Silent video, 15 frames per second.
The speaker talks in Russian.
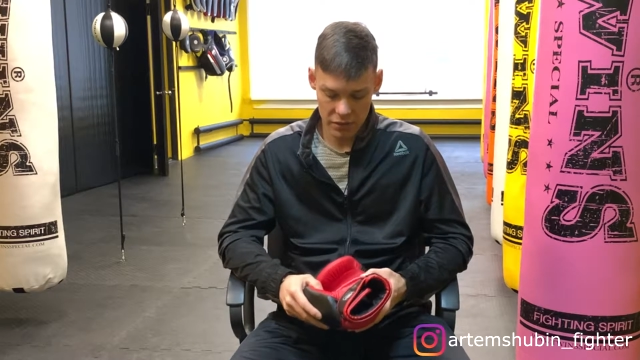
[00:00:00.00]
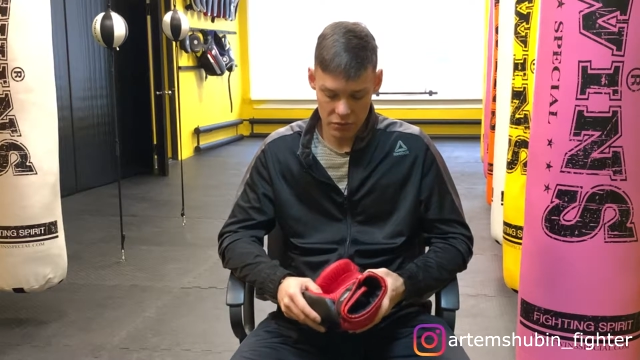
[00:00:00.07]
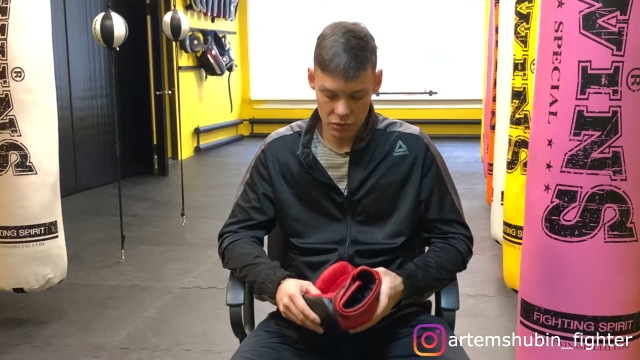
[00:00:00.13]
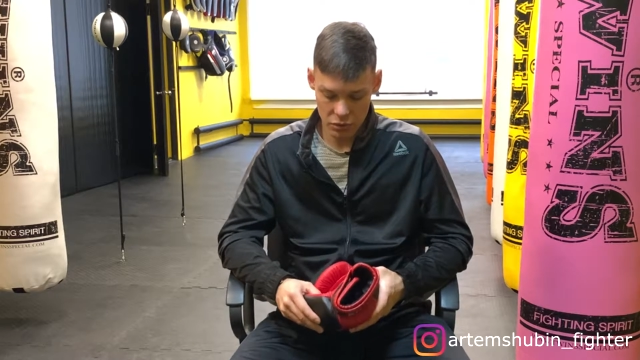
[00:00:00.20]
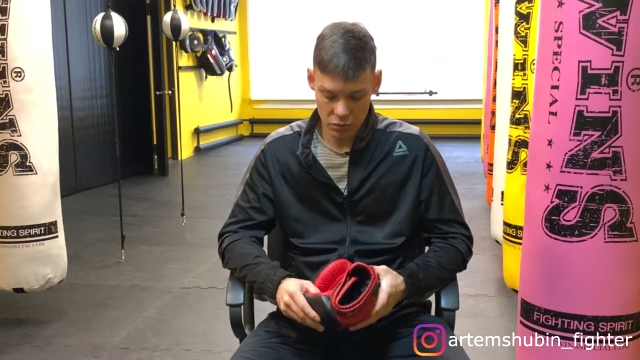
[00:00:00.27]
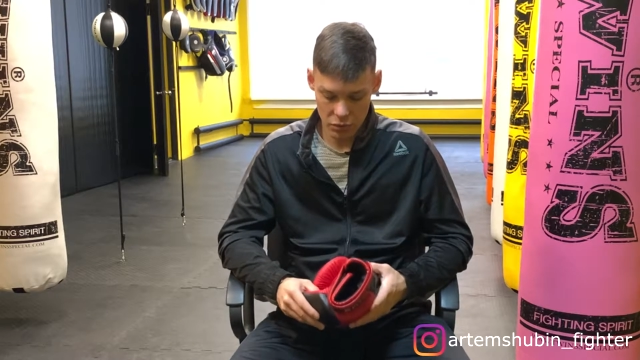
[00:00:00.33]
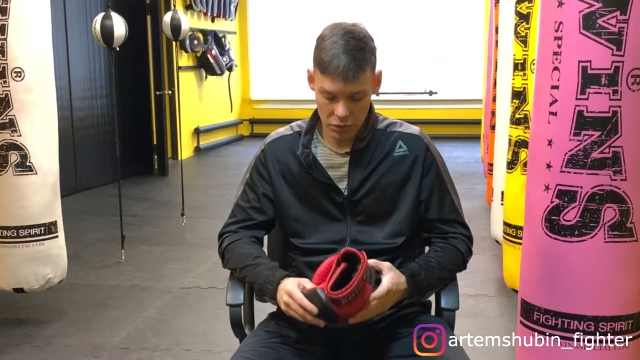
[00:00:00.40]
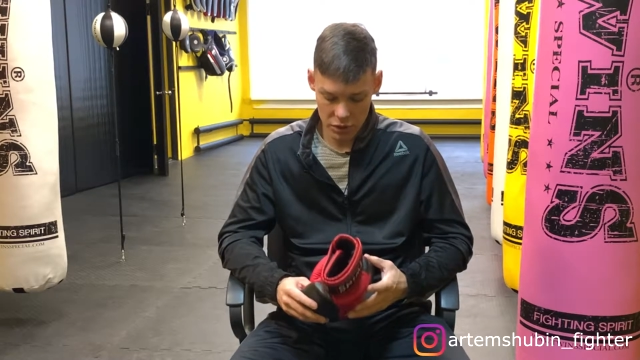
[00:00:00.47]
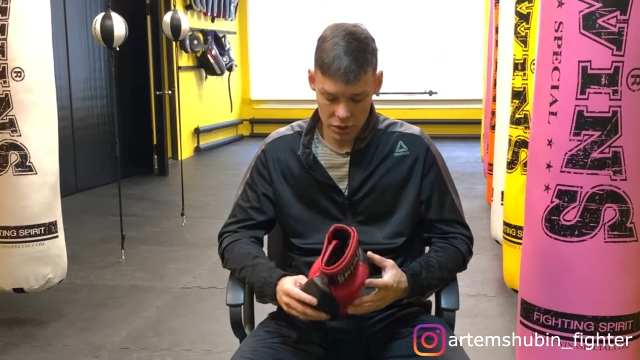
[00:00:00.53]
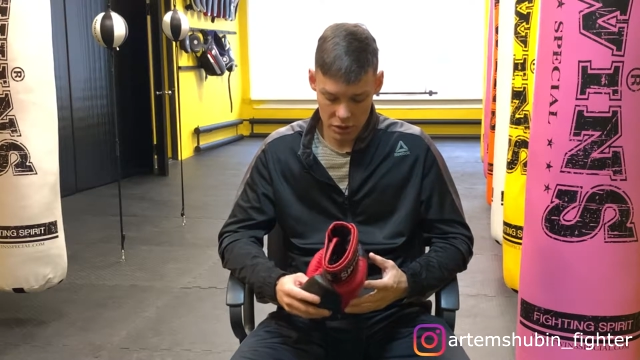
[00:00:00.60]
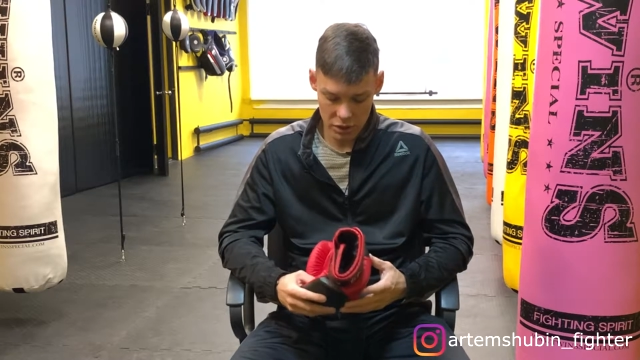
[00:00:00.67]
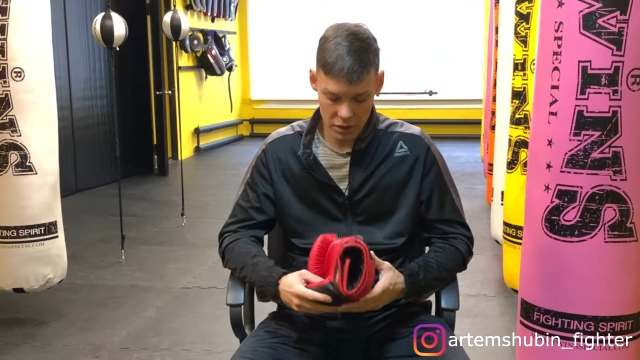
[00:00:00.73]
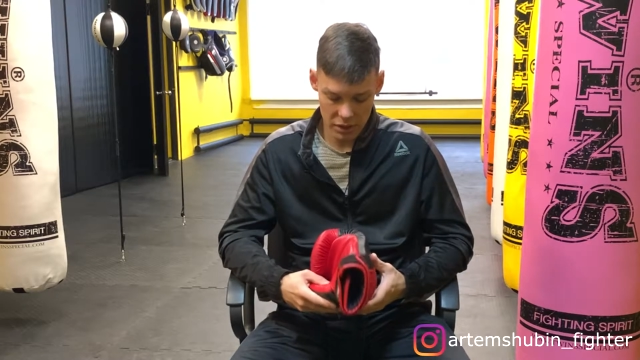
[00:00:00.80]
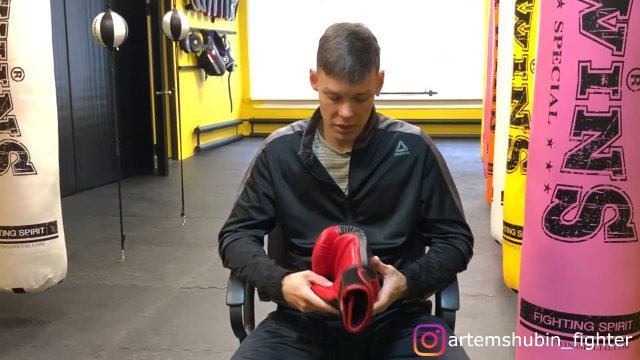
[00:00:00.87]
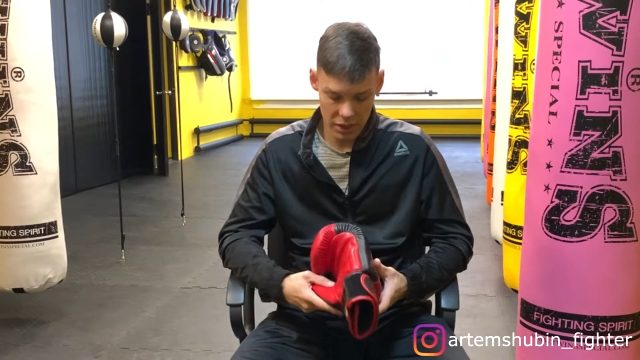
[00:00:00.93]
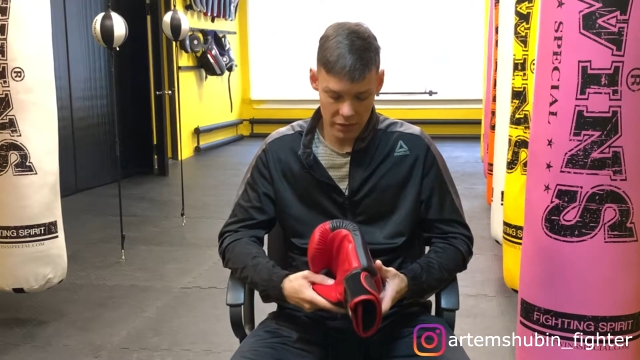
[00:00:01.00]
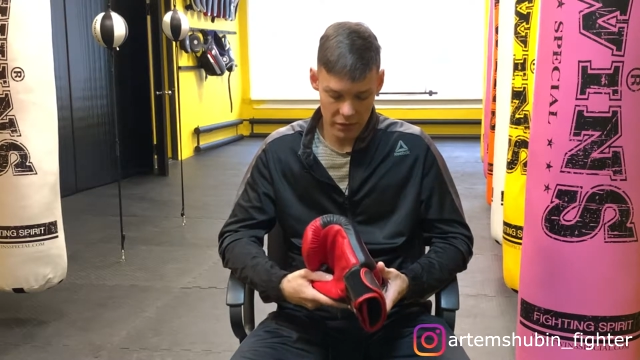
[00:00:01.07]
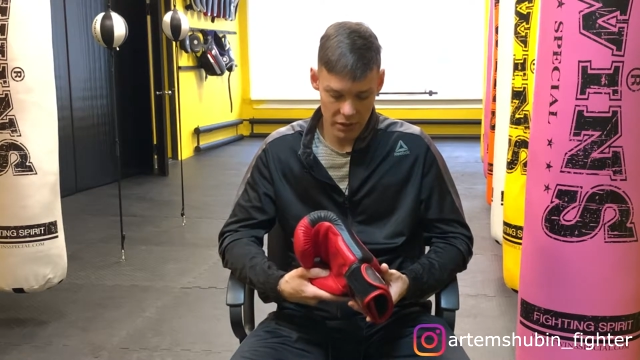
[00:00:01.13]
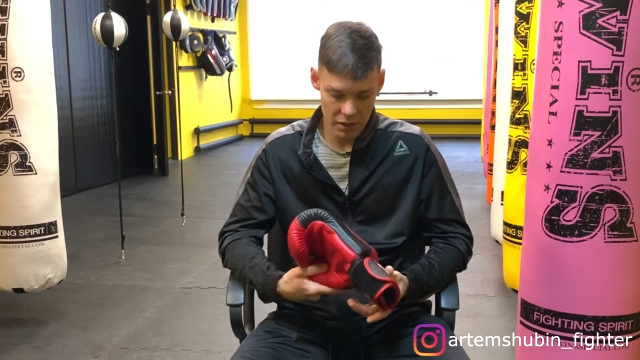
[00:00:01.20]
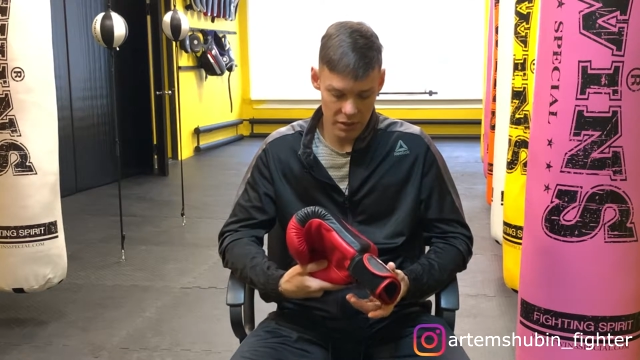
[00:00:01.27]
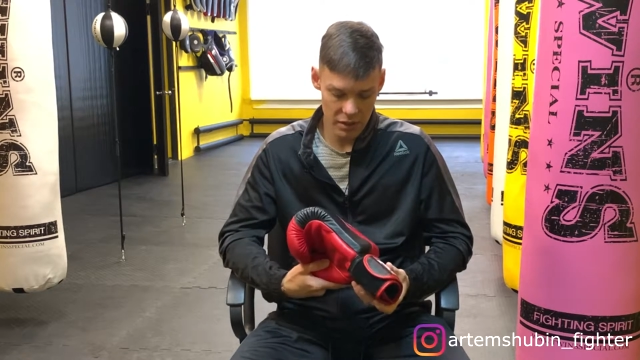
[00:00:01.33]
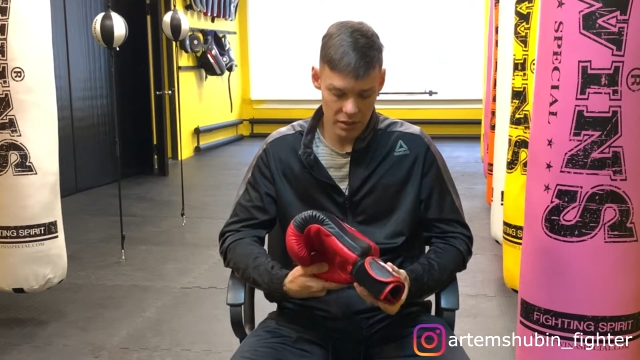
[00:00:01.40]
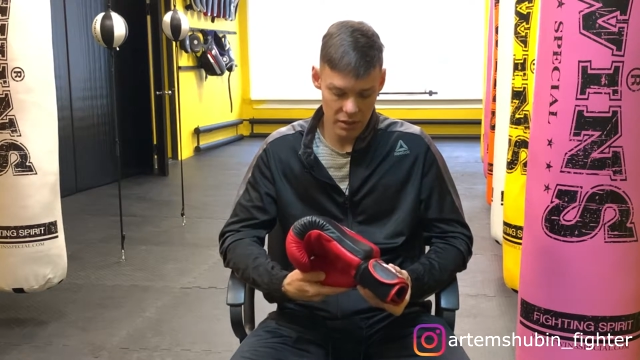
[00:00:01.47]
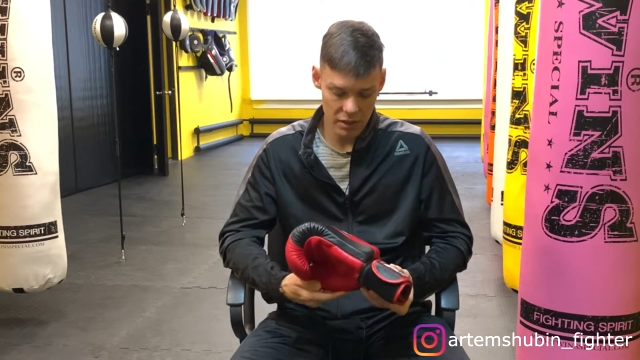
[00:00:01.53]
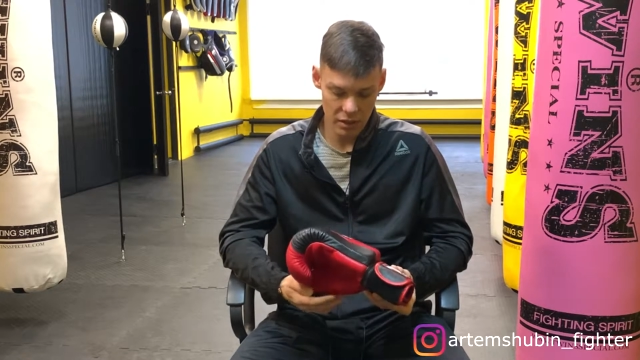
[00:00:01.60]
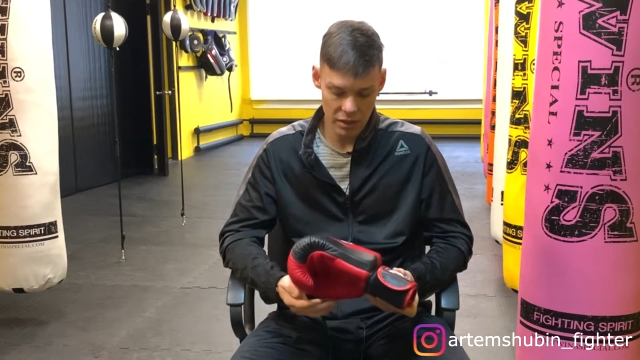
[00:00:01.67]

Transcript: И все, больше нигде отверстий нет.